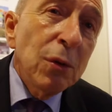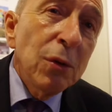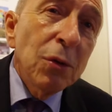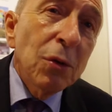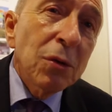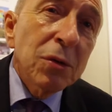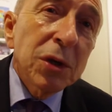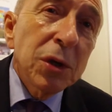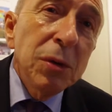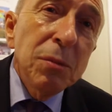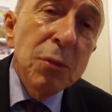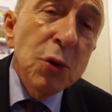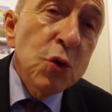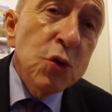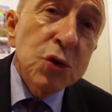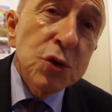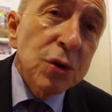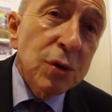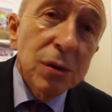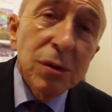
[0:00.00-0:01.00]
du Lyon qui
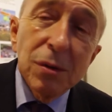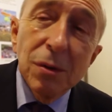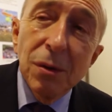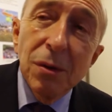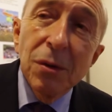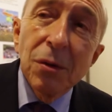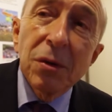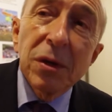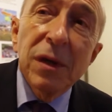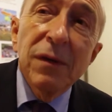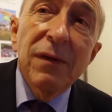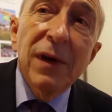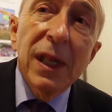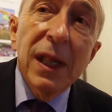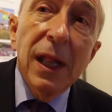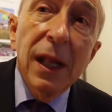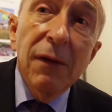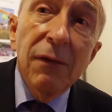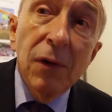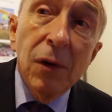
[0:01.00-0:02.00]
bouge, du Lyon qui
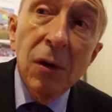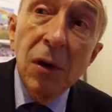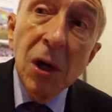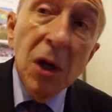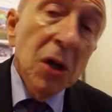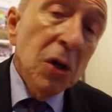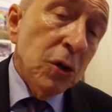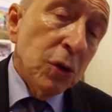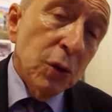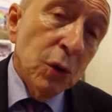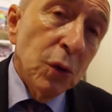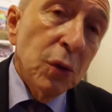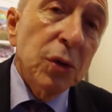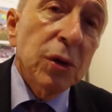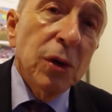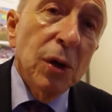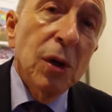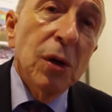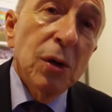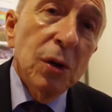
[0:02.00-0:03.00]
va de l'avant.
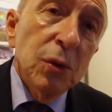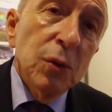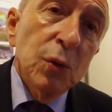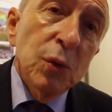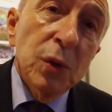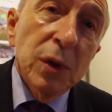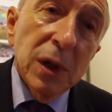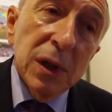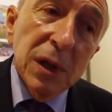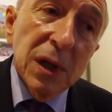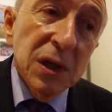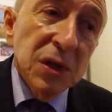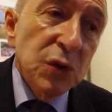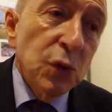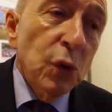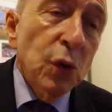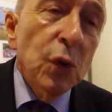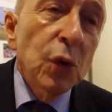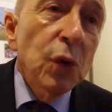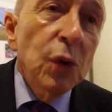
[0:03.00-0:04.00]
Donc nous, on est
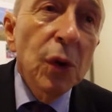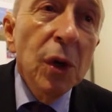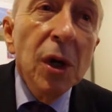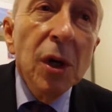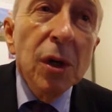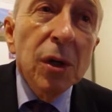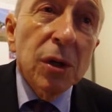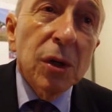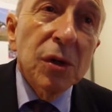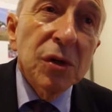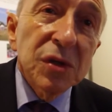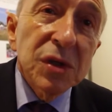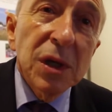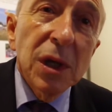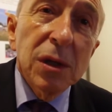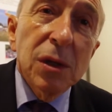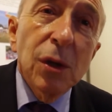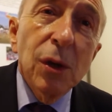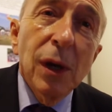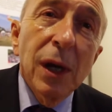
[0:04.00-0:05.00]
très heureux que
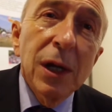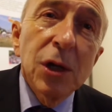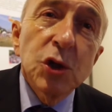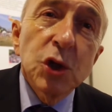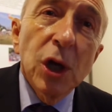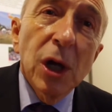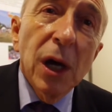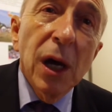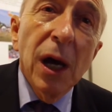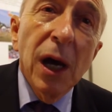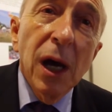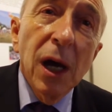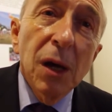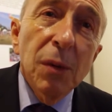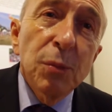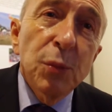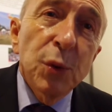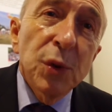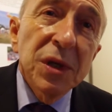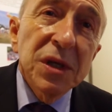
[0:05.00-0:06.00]
cette halle
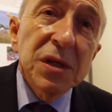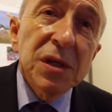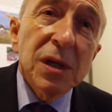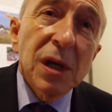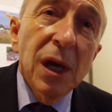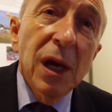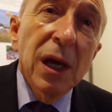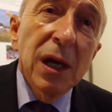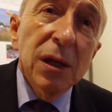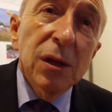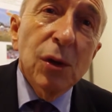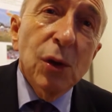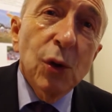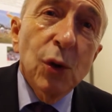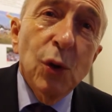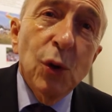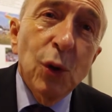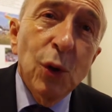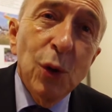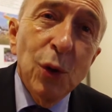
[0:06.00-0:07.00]
Gérard puisse
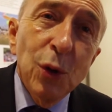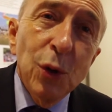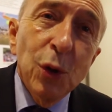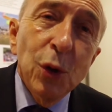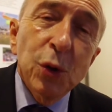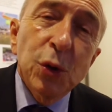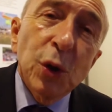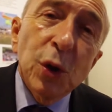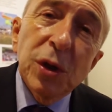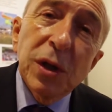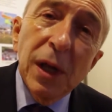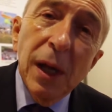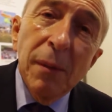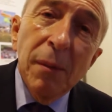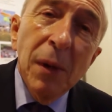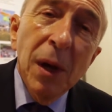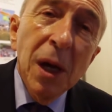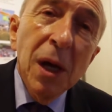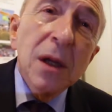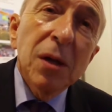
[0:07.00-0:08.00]
être le lieu
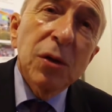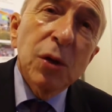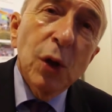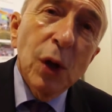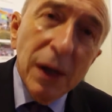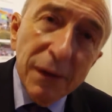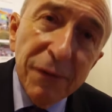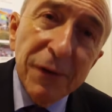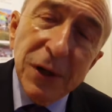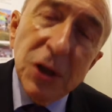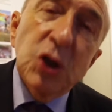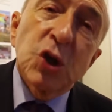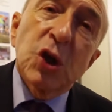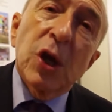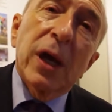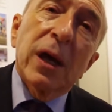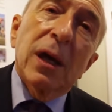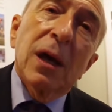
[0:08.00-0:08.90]
totem de la French